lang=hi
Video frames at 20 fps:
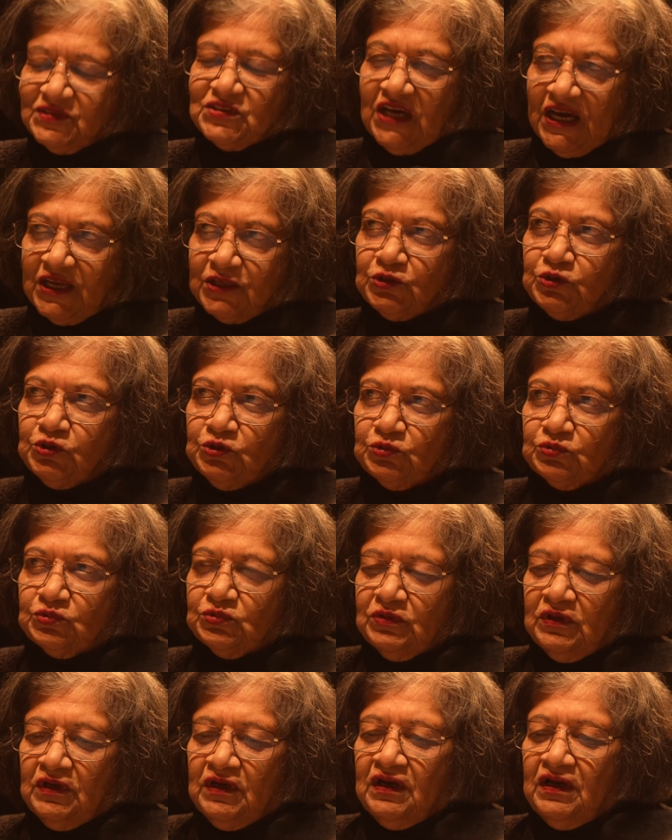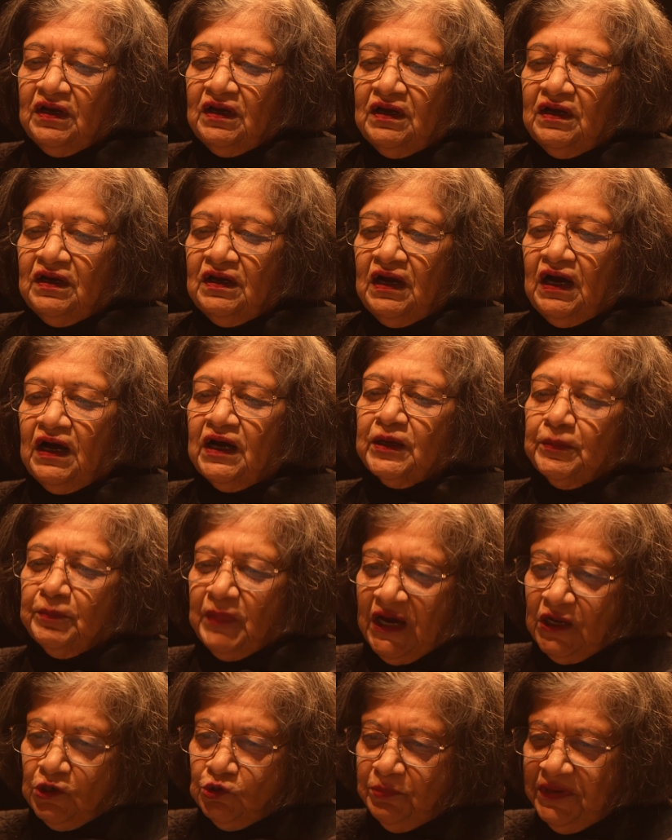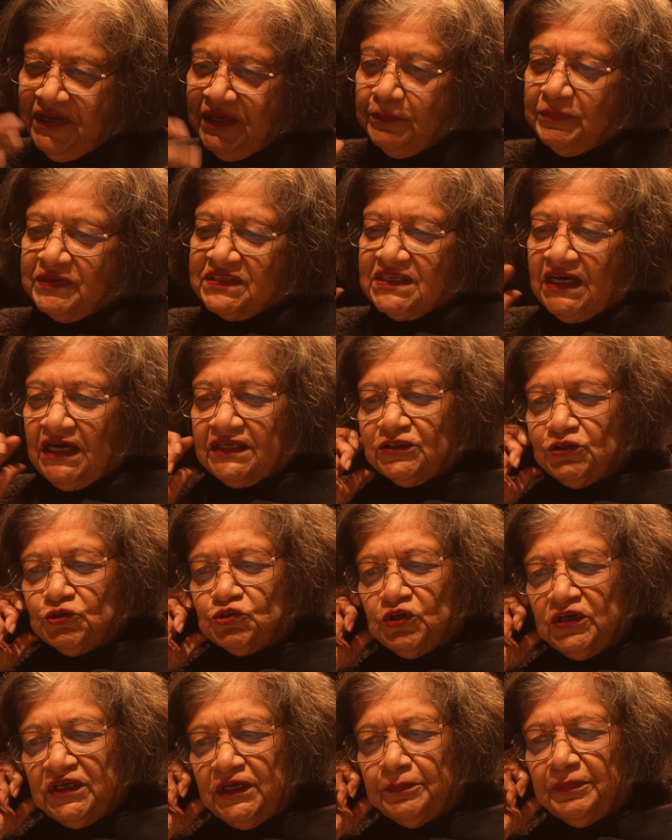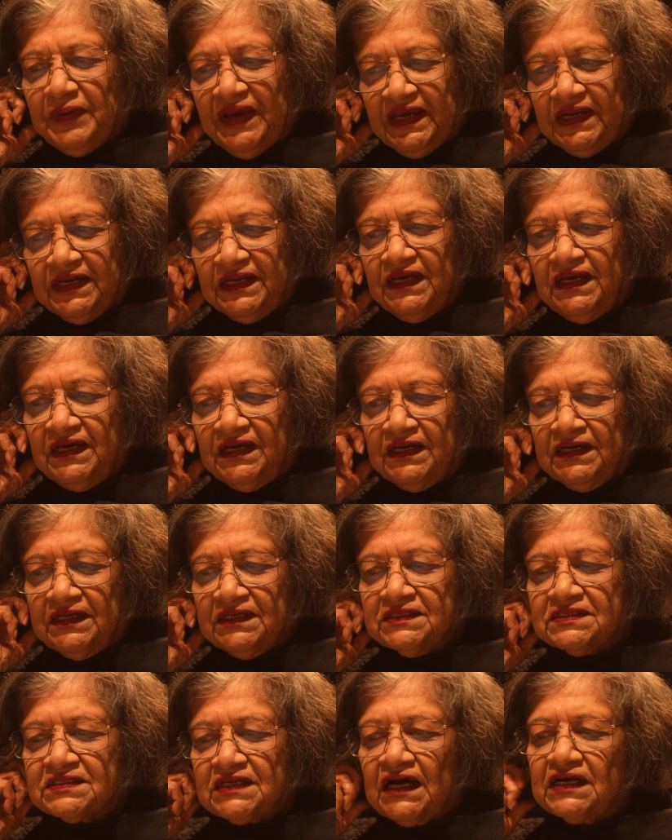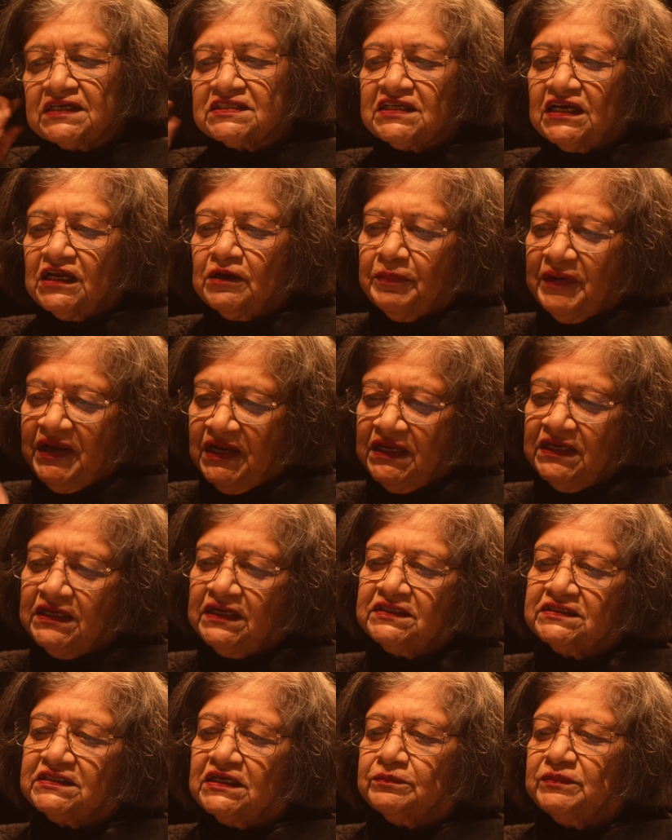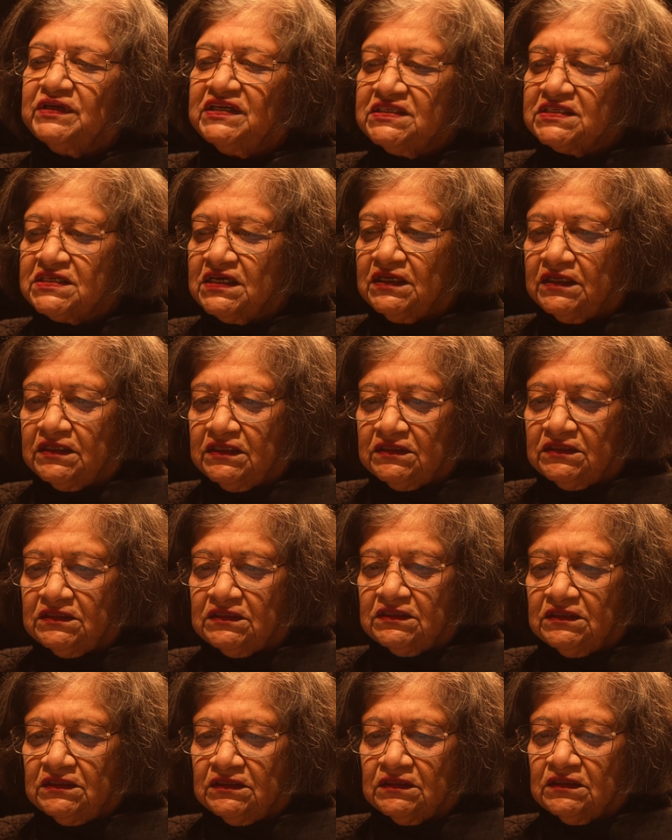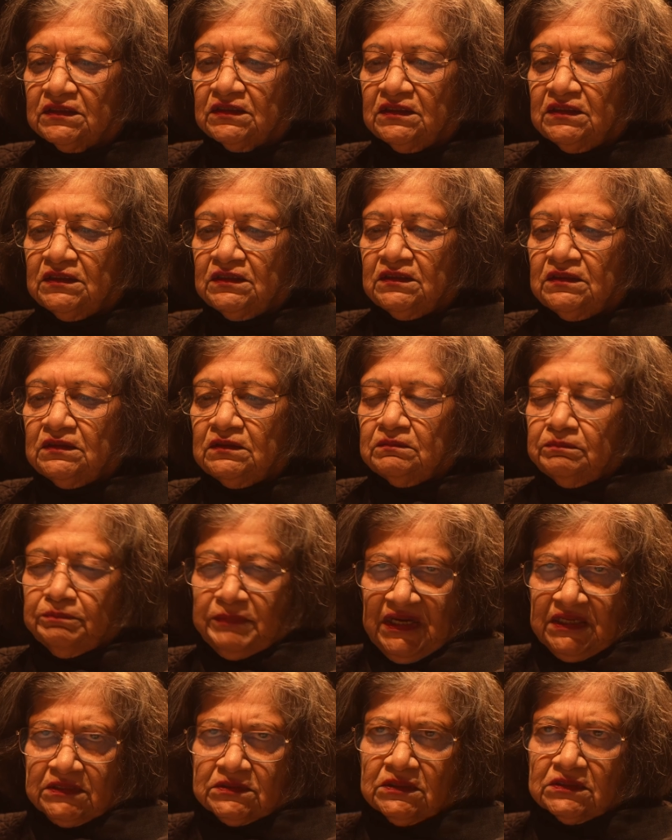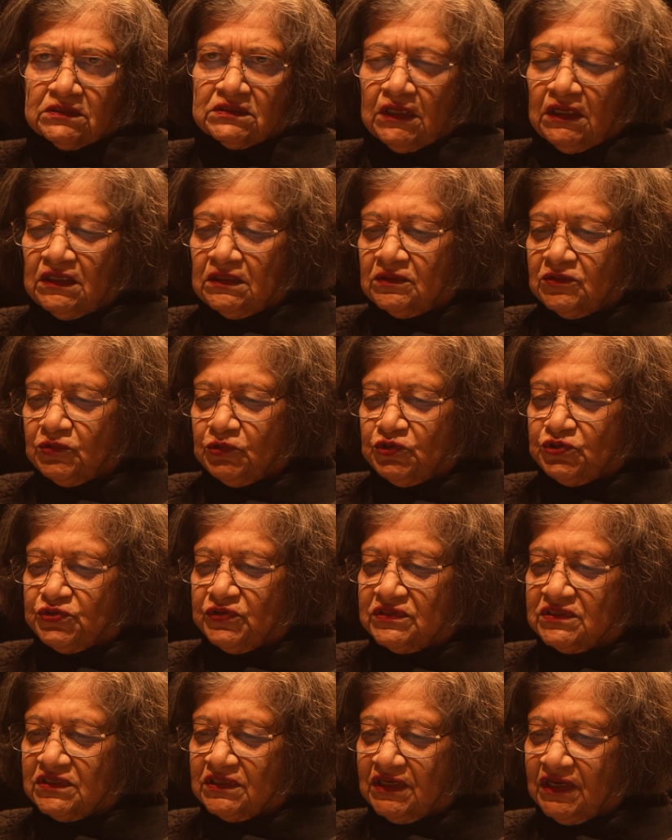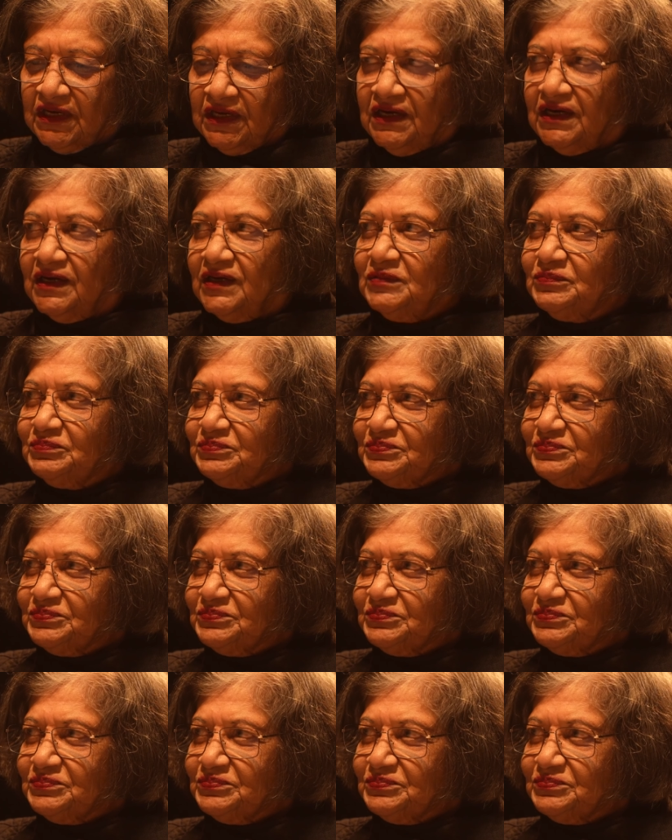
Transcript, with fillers: जानती हूँ अरे मालूम है ये बरसाती जो ये पहने हैं साठ साल पहले यही जर्मनी से खरीदी थी पैंसठ साल खुशवंत सिंह ने कहा